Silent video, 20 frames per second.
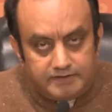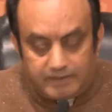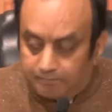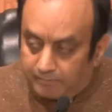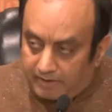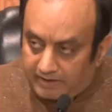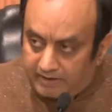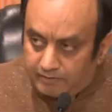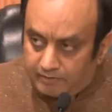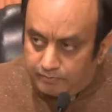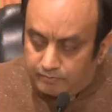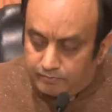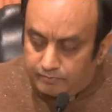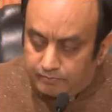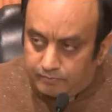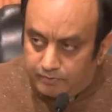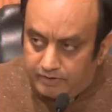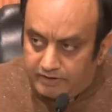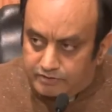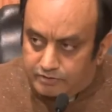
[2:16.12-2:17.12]
जब मई
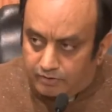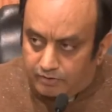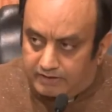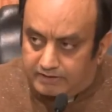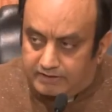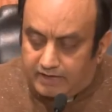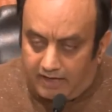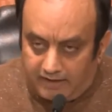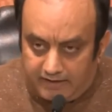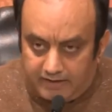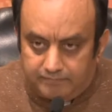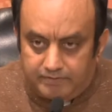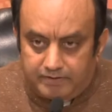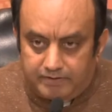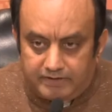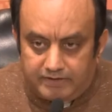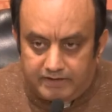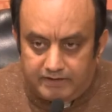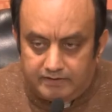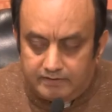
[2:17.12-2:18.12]
उन्नीस
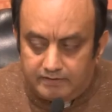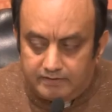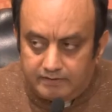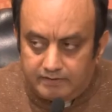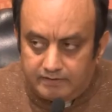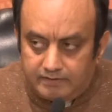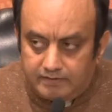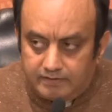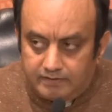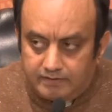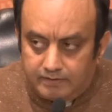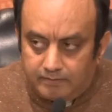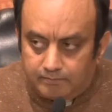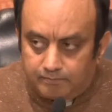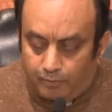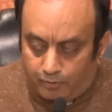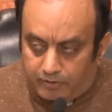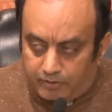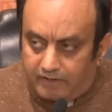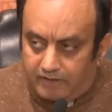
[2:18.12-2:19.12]
में
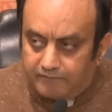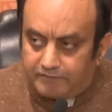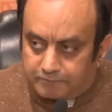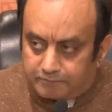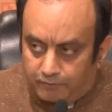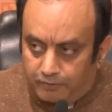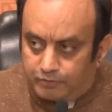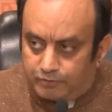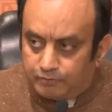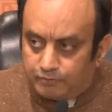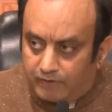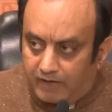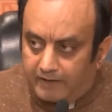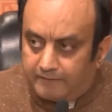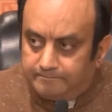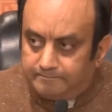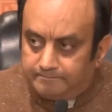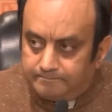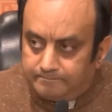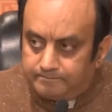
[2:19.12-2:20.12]
पोखरण विस्फोट हुआ
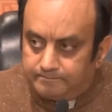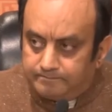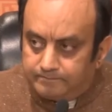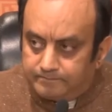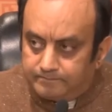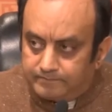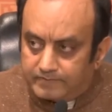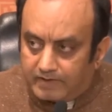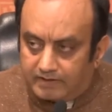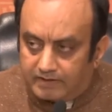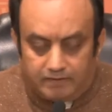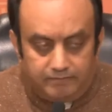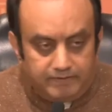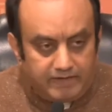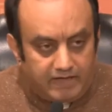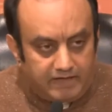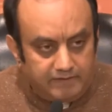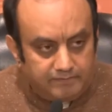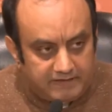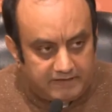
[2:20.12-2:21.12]
अटल
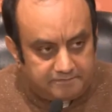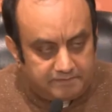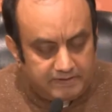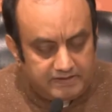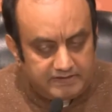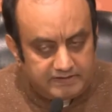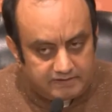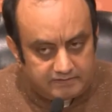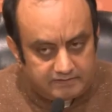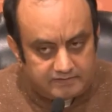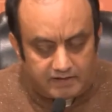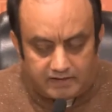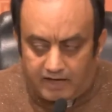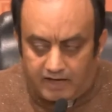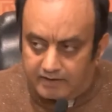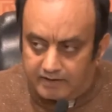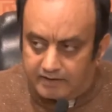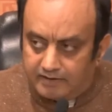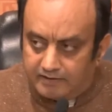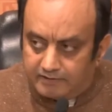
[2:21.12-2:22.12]
बिहारी वाजपेयी जी की
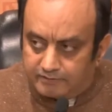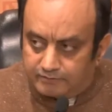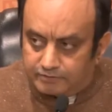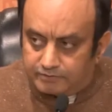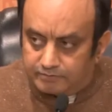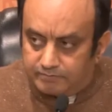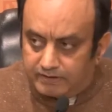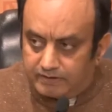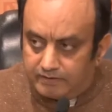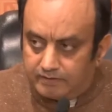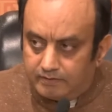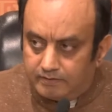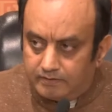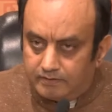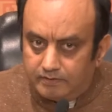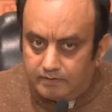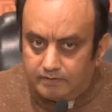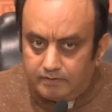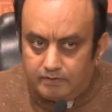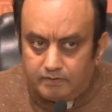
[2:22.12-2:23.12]
सरकार के नेतृत्व में
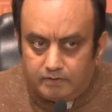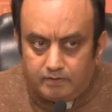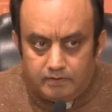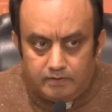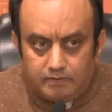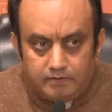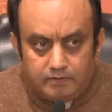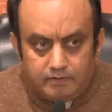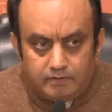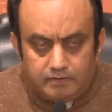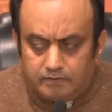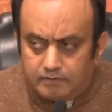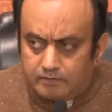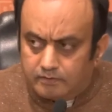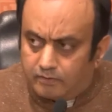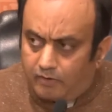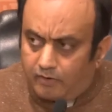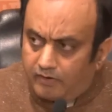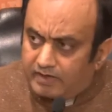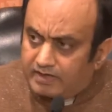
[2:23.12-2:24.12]

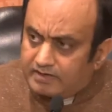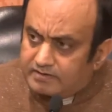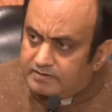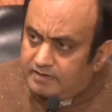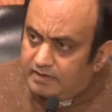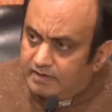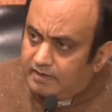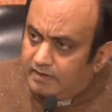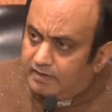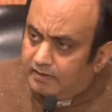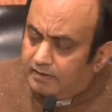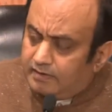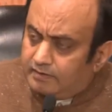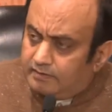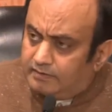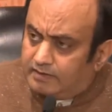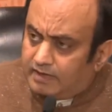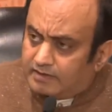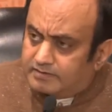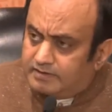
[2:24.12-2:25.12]
कांग्रेस ने
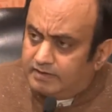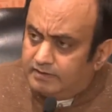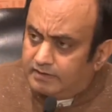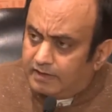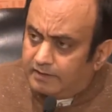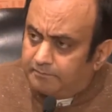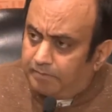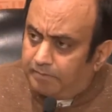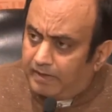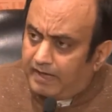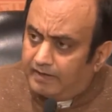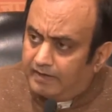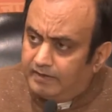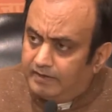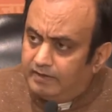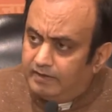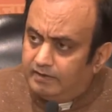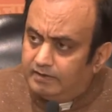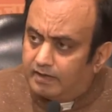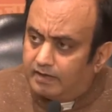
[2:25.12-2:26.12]
10 दिन तक बयान
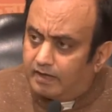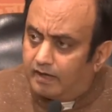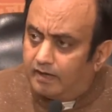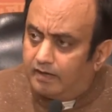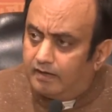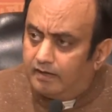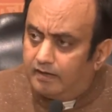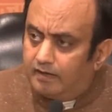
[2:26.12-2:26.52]
ही नहीं दिया